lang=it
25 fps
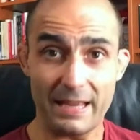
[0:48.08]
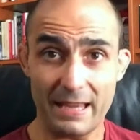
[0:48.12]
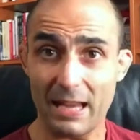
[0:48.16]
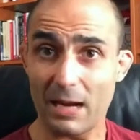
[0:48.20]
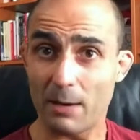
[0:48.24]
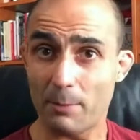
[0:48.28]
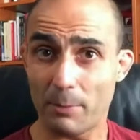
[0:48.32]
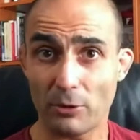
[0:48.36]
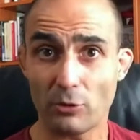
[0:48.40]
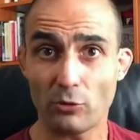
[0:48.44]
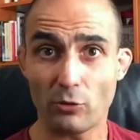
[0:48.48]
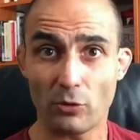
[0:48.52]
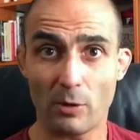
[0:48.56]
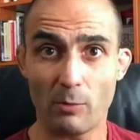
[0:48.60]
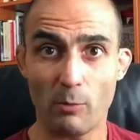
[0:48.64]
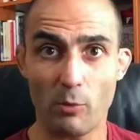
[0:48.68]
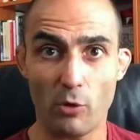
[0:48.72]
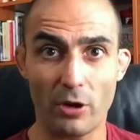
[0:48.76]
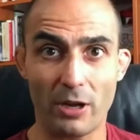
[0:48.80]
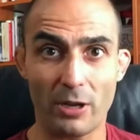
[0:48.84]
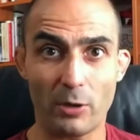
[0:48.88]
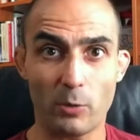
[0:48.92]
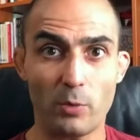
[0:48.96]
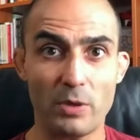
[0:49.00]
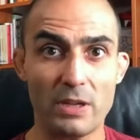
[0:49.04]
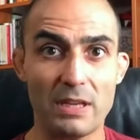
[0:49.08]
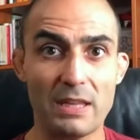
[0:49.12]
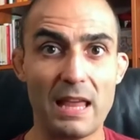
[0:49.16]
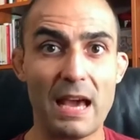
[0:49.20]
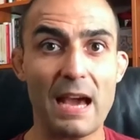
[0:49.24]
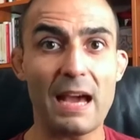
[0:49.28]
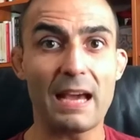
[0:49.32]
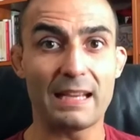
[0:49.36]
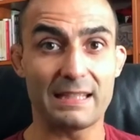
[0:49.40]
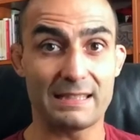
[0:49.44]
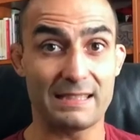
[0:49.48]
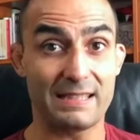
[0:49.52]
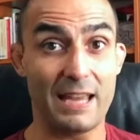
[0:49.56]
chiaramente una buona
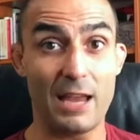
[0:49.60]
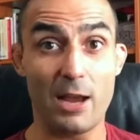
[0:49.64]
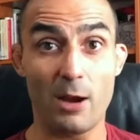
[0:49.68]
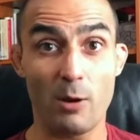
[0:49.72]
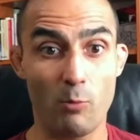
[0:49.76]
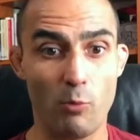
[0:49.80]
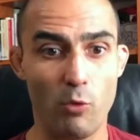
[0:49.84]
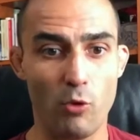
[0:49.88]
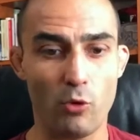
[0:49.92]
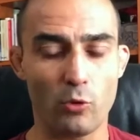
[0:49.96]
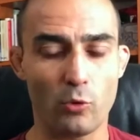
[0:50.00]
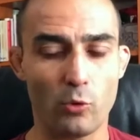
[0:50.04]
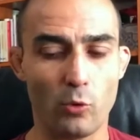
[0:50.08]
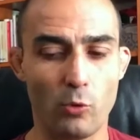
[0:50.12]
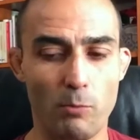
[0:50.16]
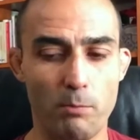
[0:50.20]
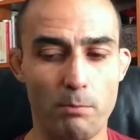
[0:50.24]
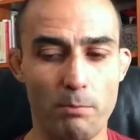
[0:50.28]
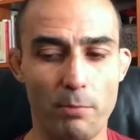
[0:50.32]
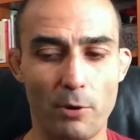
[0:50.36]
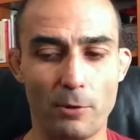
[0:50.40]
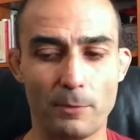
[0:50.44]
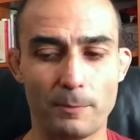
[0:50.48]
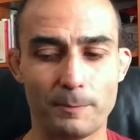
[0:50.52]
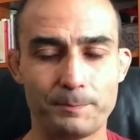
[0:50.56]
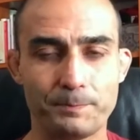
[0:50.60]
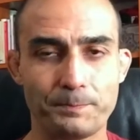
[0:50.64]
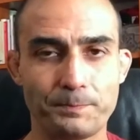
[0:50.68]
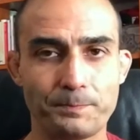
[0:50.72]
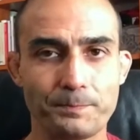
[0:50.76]
guida e se hai un buon gruppo.